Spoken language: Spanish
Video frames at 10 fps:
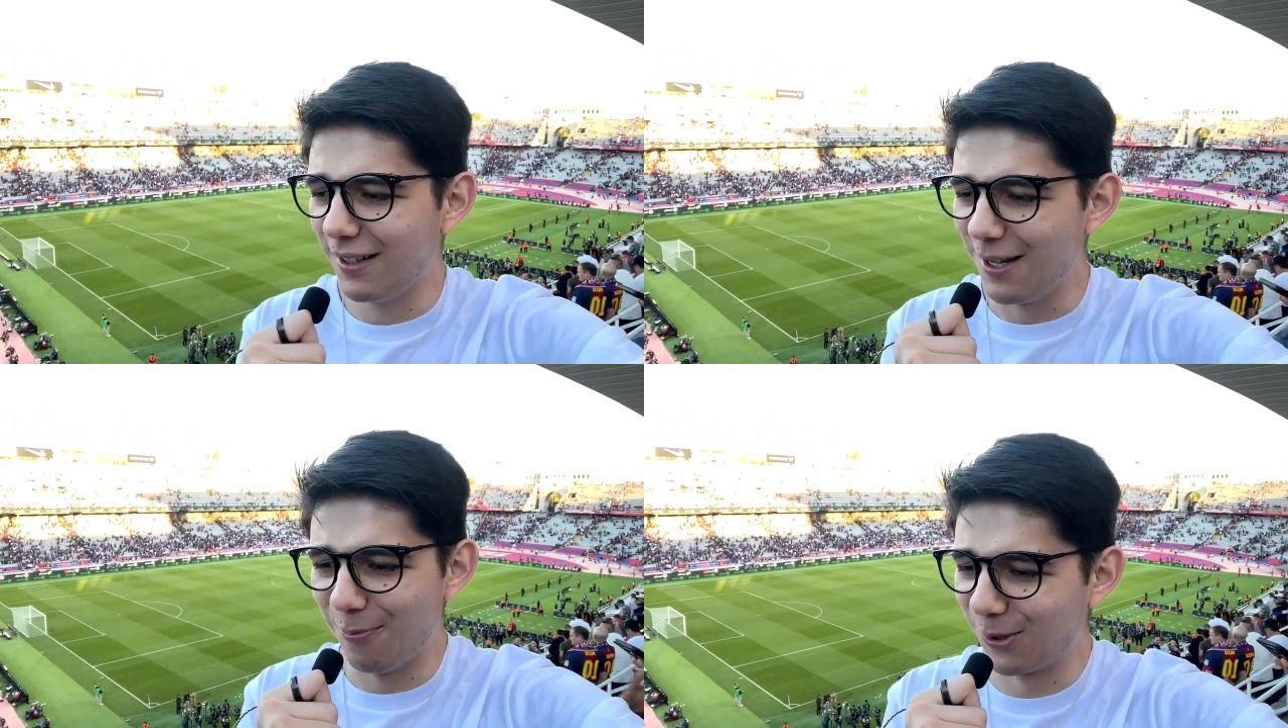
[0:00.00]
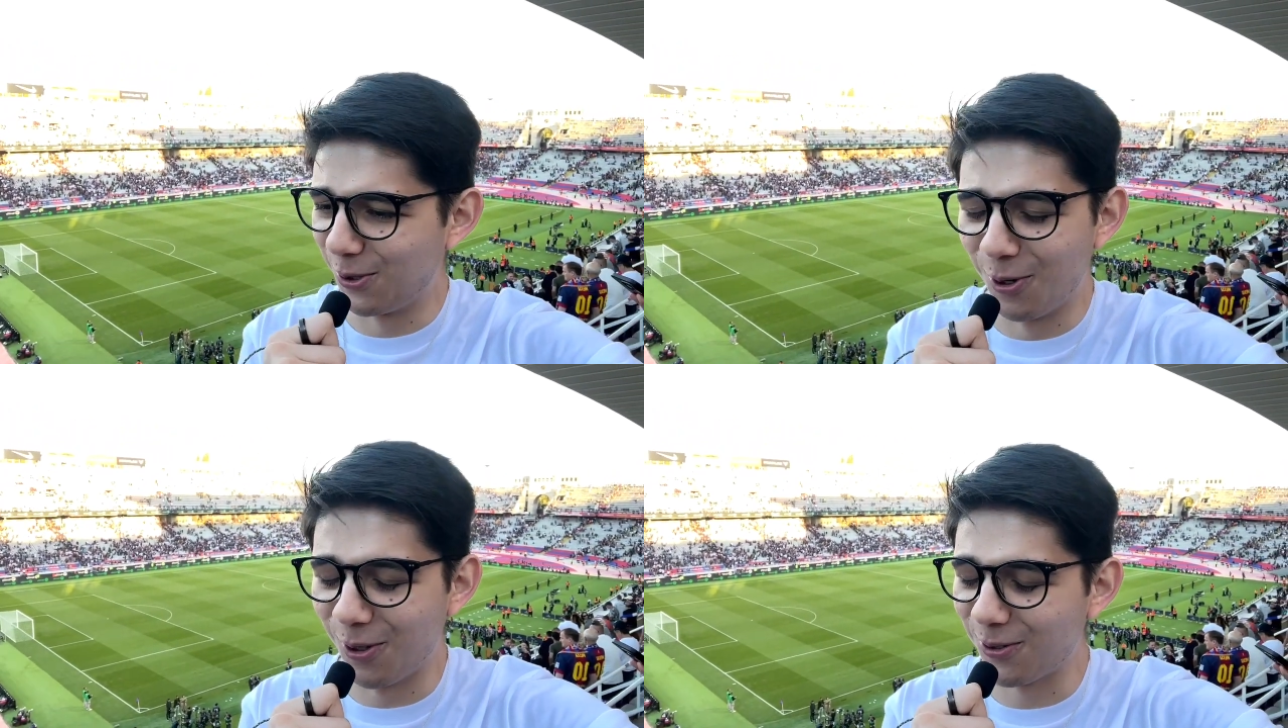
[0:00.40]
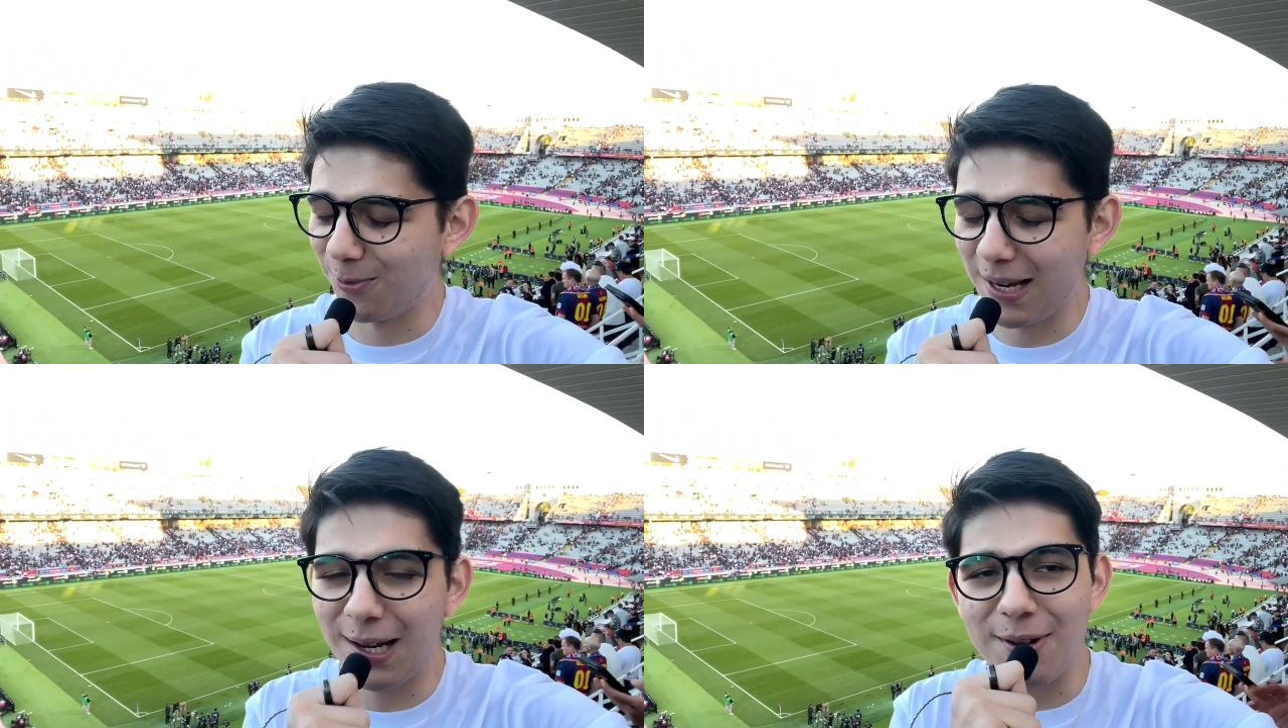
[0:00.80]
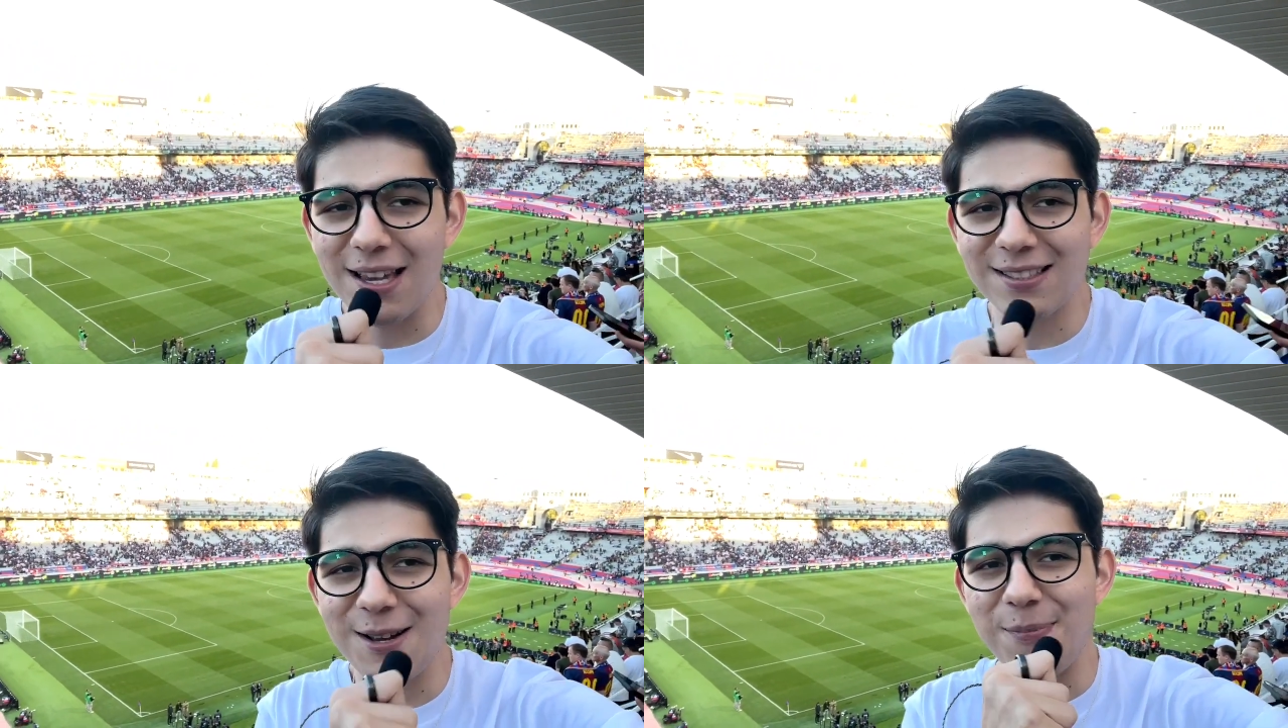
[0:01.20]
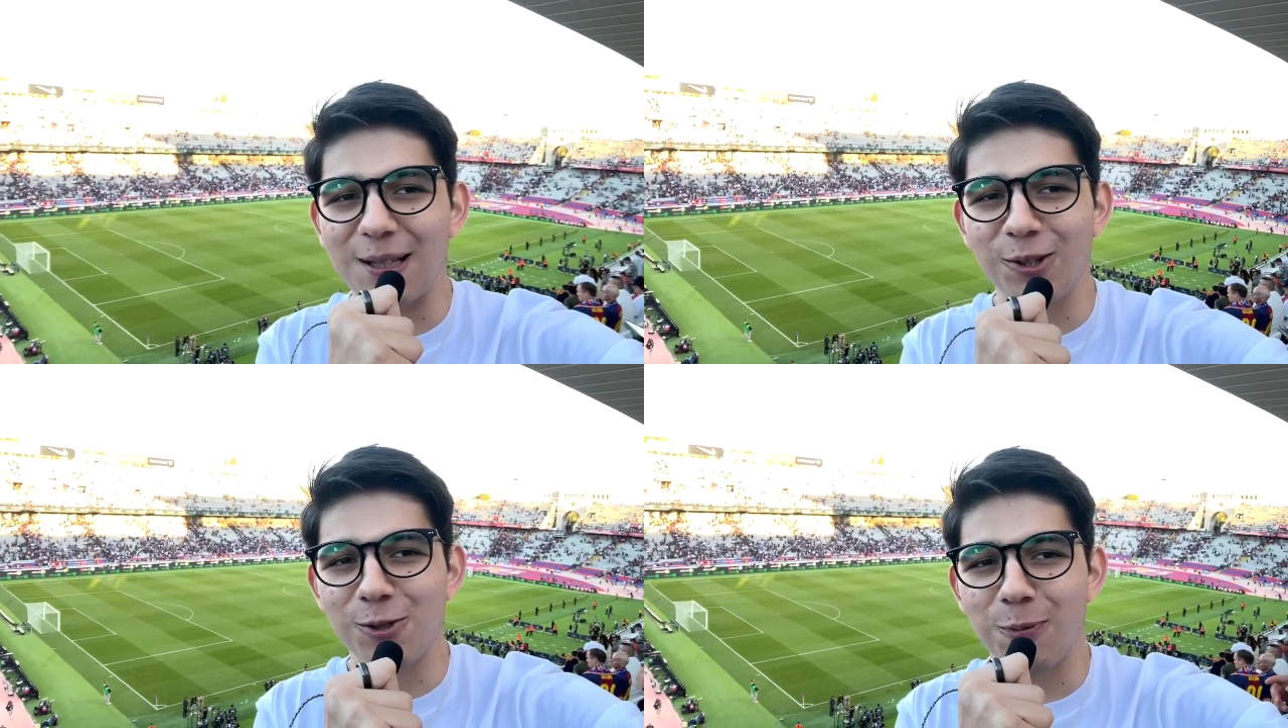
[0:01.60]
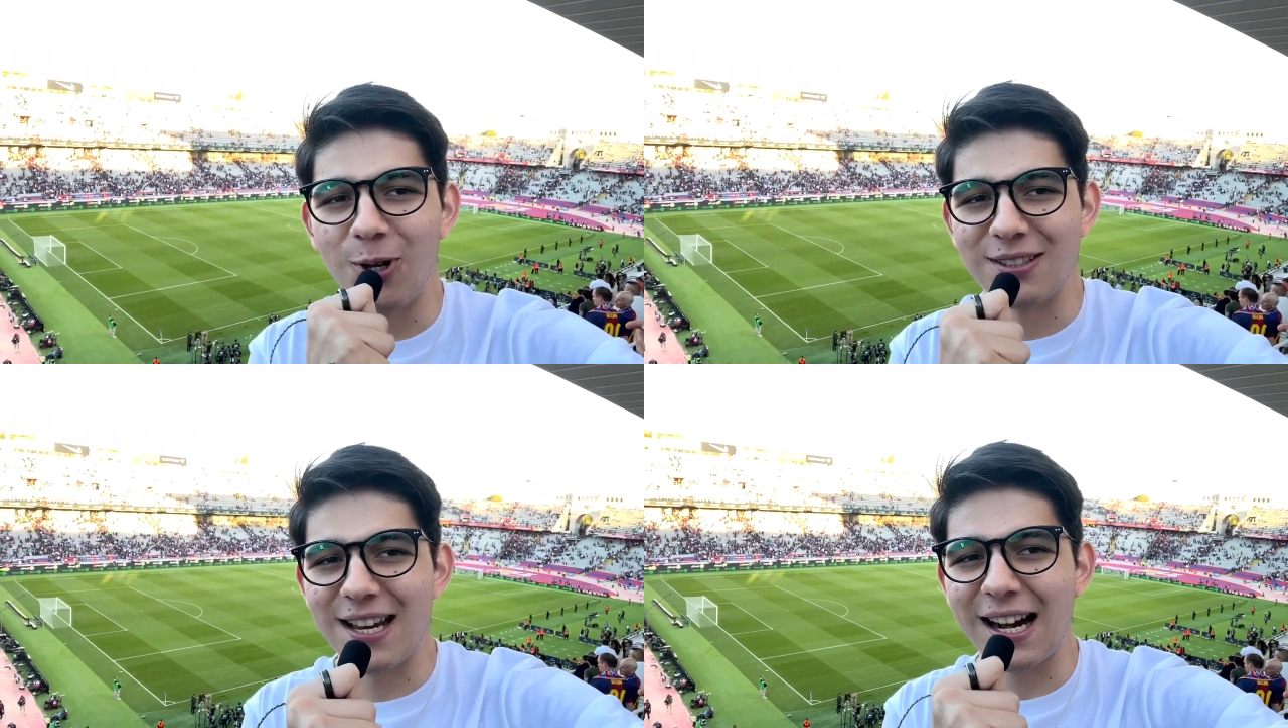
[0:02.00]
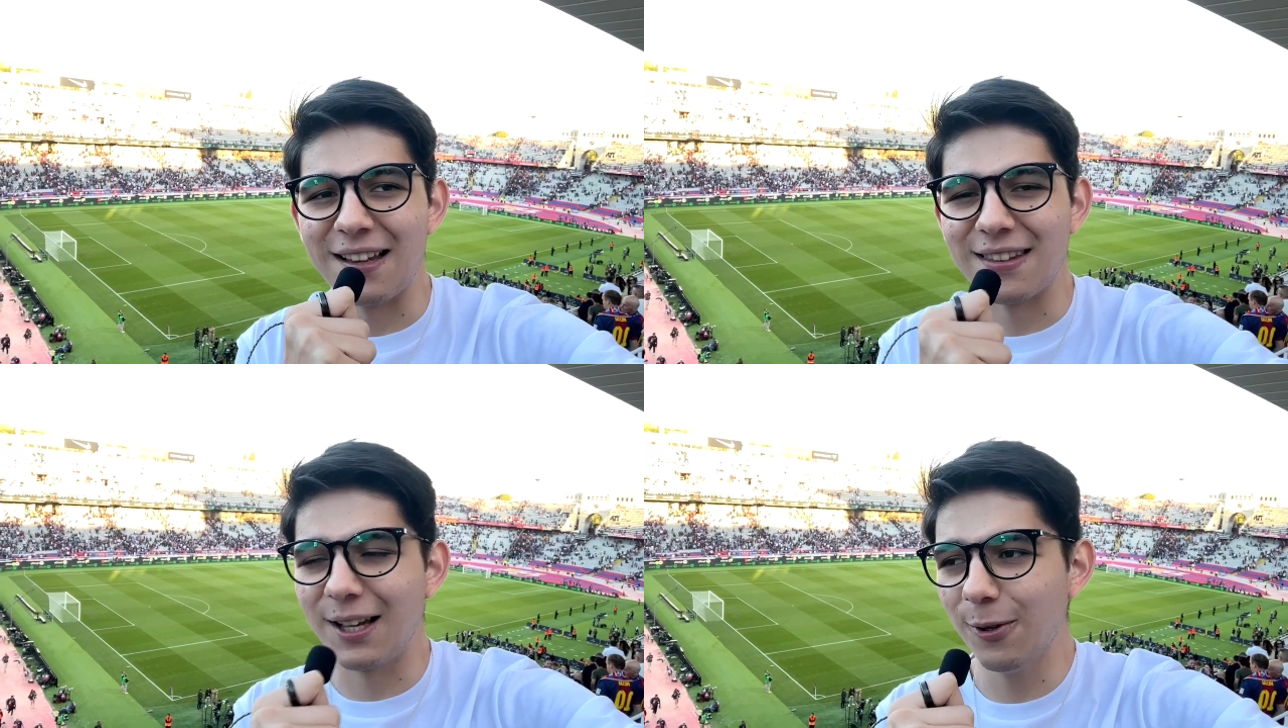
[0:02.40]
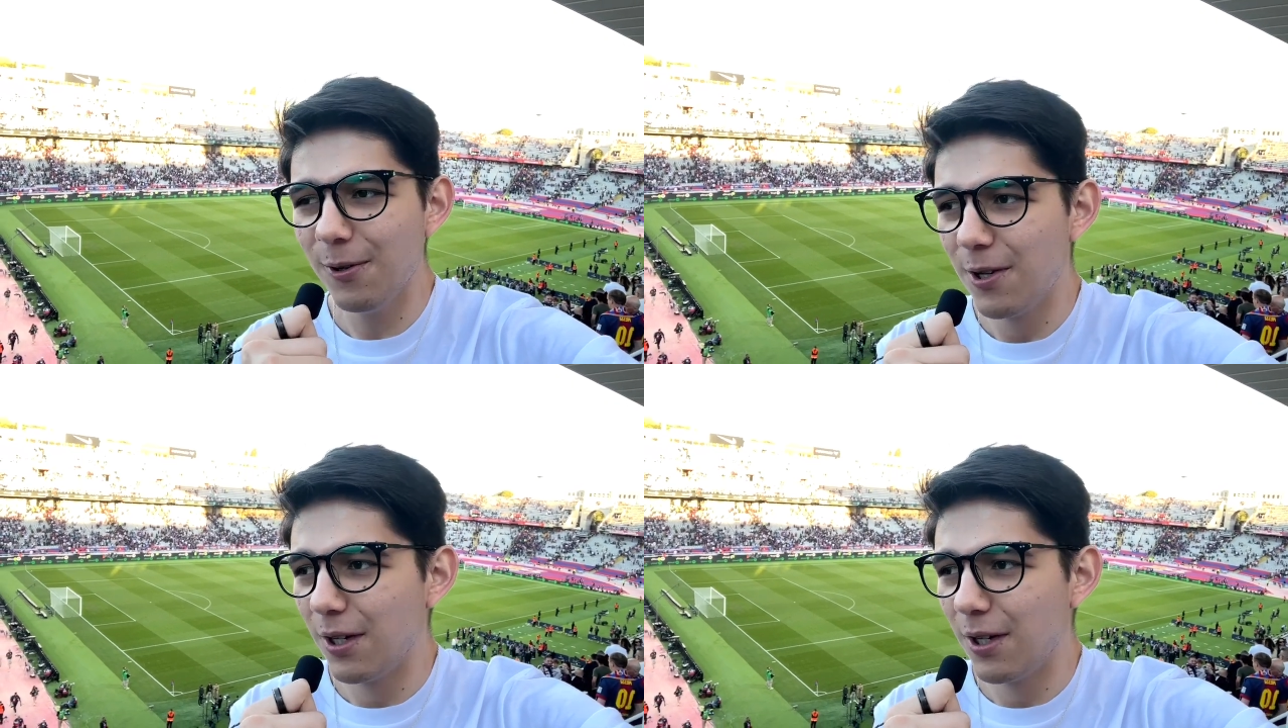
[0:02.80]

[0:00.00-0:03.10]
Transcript: Y pues gordos, vaya belleza de partidos, espero les haya encantado.